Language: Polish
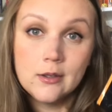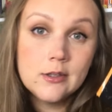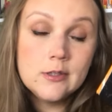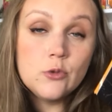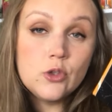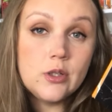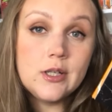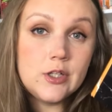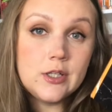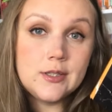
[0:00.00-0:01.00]

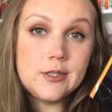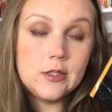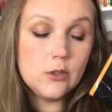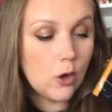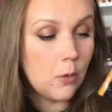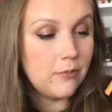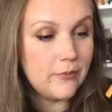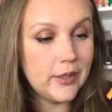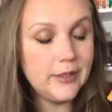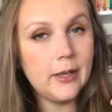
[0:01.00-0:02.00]
Zmuszona czytać tylko
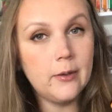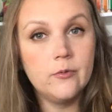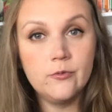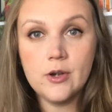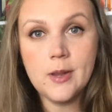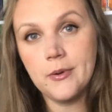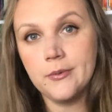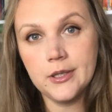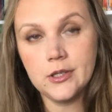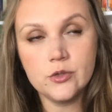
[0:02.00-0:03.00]
opowiadania, wolę
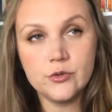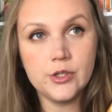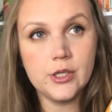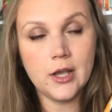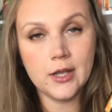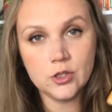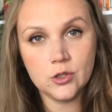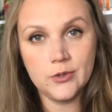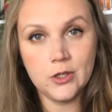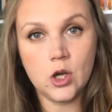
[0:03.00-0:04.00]
pełne książki,
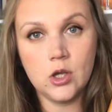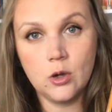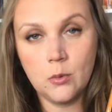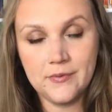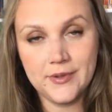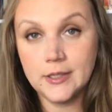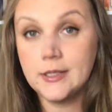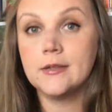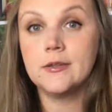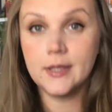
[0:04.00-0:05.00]
aczkolwiek e,
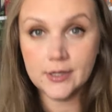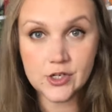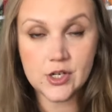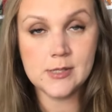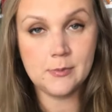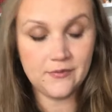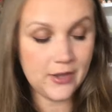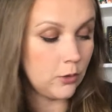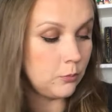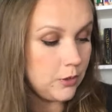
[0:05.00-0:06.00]
opowiadania też
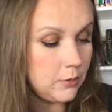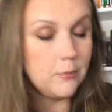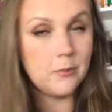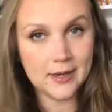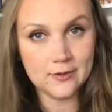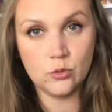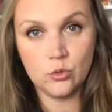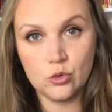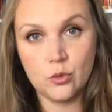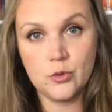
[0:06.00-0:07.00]
sprawiają mi bardzo
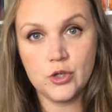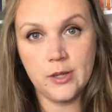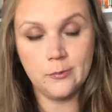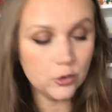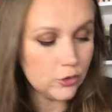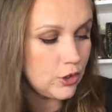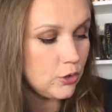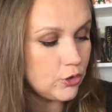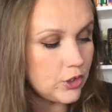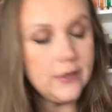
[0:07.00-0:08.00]
dużo przyjemności.
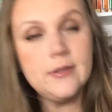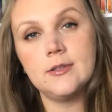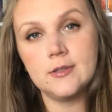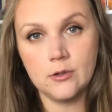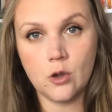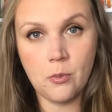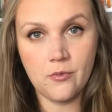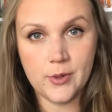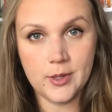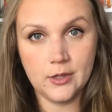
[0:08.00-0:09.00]
Już część z tych
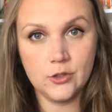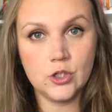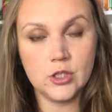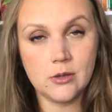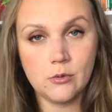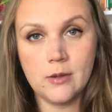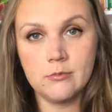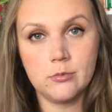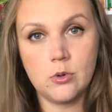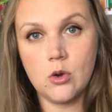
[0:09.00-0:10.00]
opowiadań
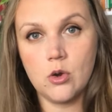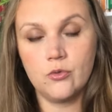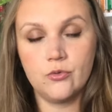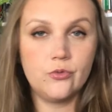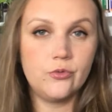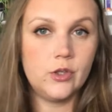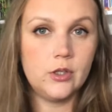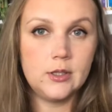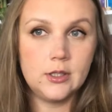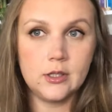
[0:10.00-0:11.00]
czytałam, bo w
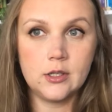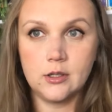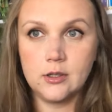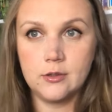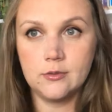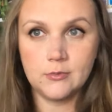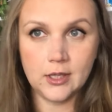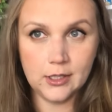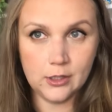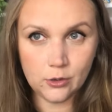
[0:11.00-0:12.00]
e, tych e,
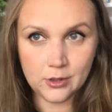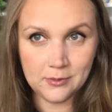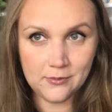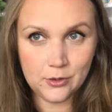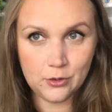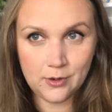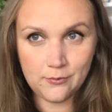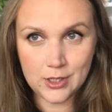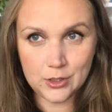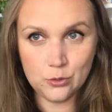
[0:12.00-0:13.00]
takich, o tam nawet trochę
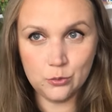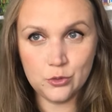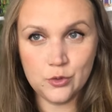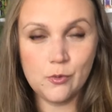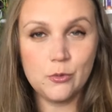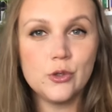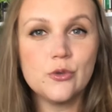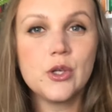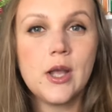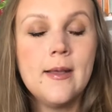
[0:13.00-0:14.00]
widać tą różową
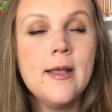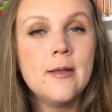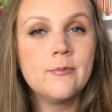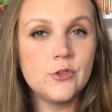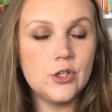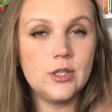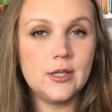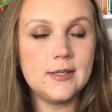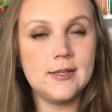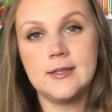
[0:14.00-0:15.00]
książkę, czyli
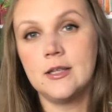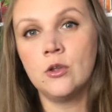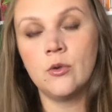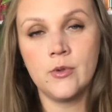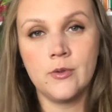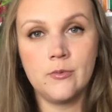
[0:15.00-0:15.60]
teraz jest to nowe